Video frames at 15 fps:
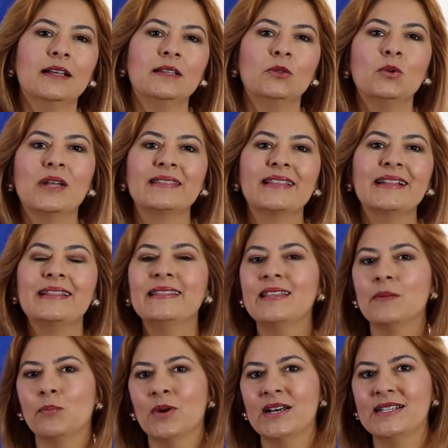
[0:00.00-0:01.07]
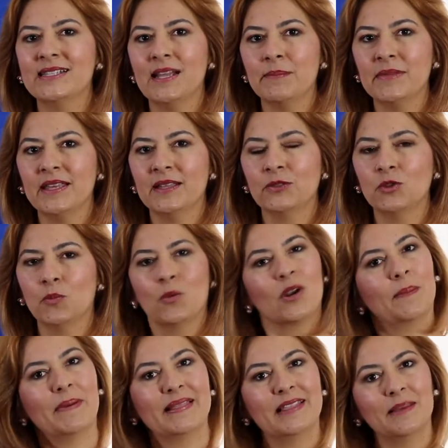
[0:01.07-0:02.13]
durante el tiempo de aislamiento por
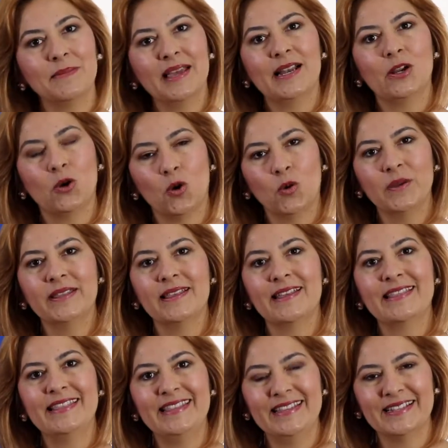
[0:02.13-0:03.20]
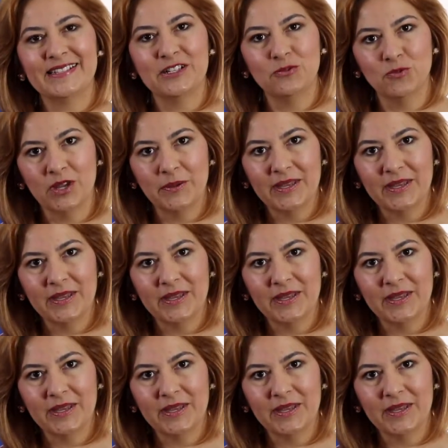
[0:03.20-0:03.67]
la pandemia del COVID-19.